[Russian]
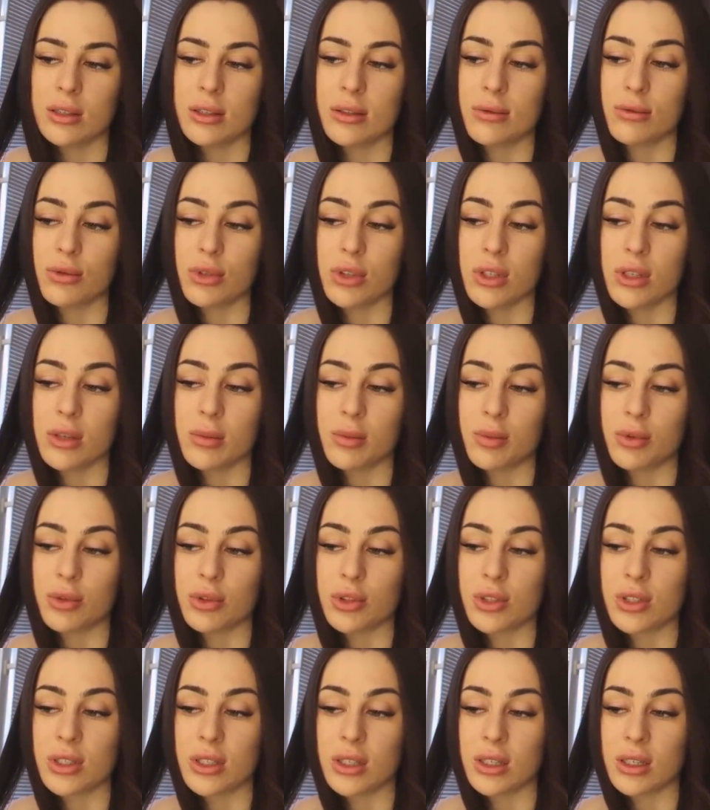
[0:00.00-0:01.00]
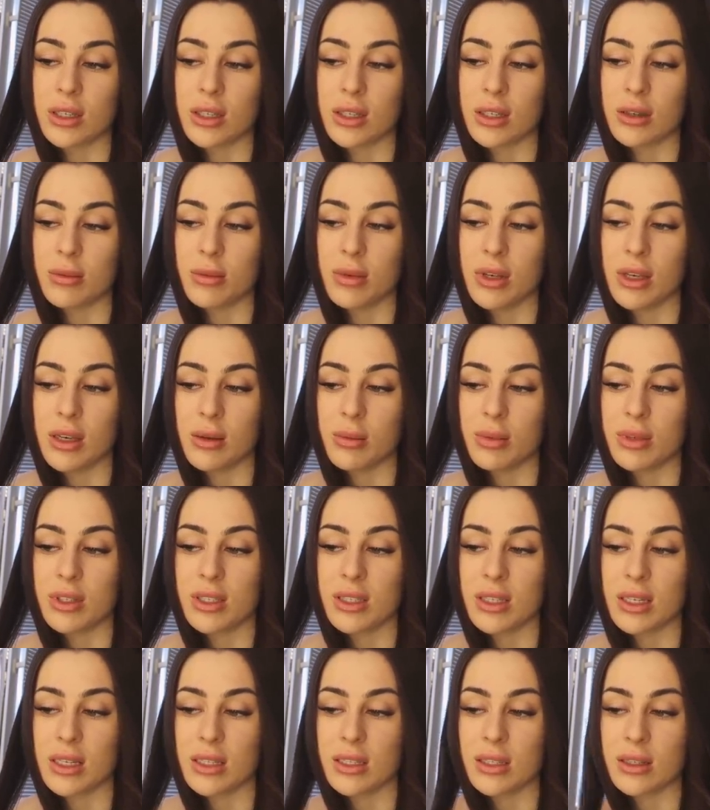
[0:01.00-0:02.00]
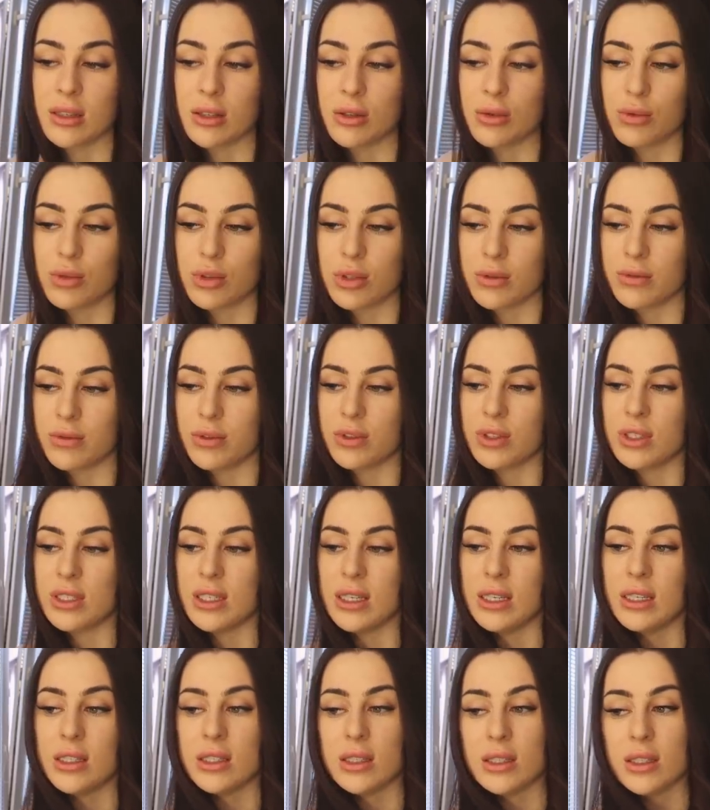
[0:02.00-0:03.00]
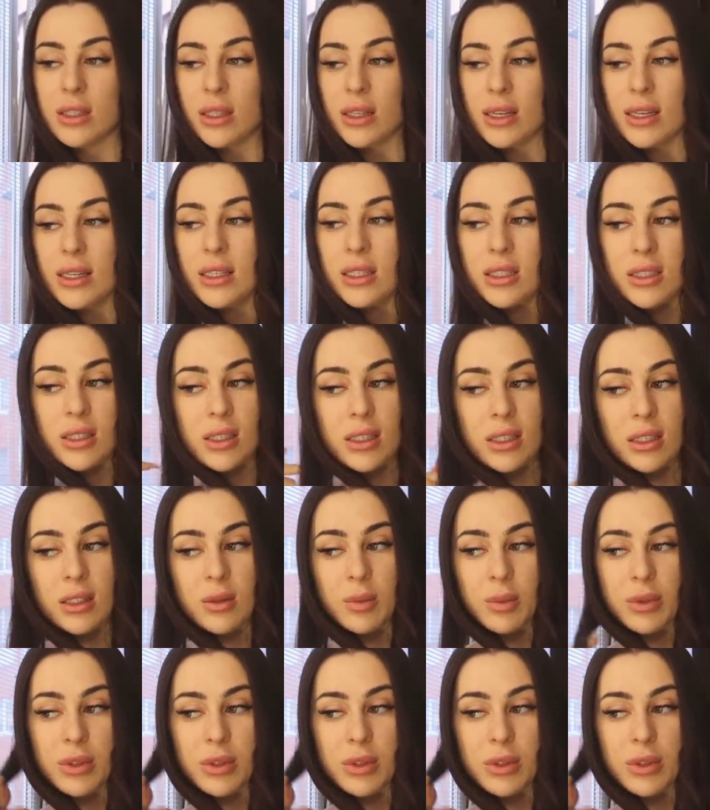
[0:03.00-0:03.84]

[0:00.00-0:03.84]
Сегодня просто мне обязательно нужно все эти дела сделать,